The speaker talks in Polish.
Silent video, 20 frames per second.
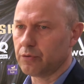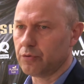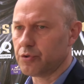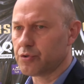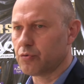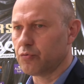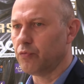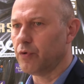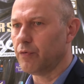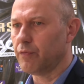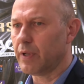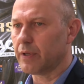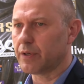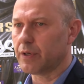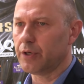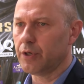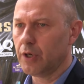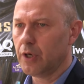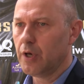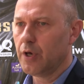To jest główna
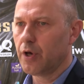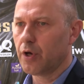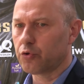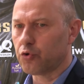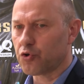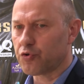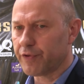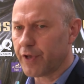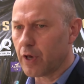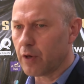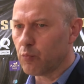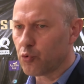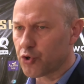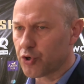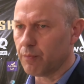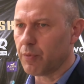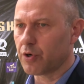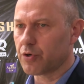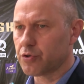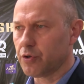walka i ktoś nie
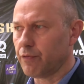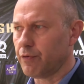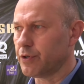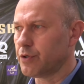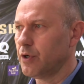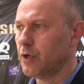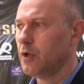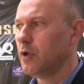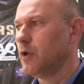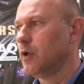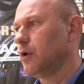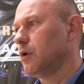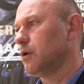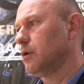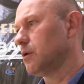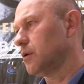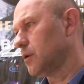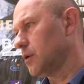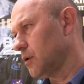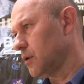musi boksować
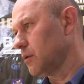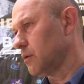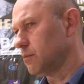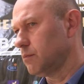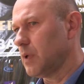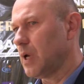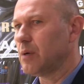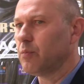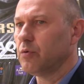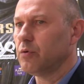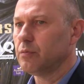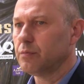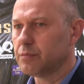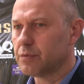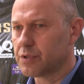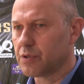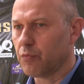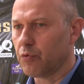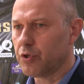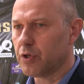e, albo
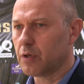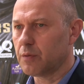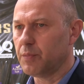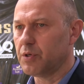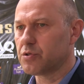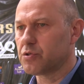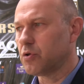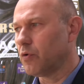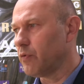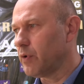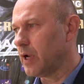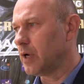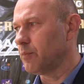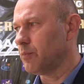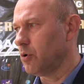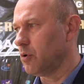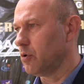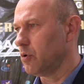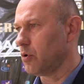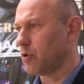zawodnik miejscowy,
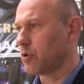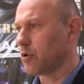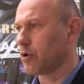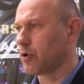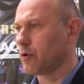albo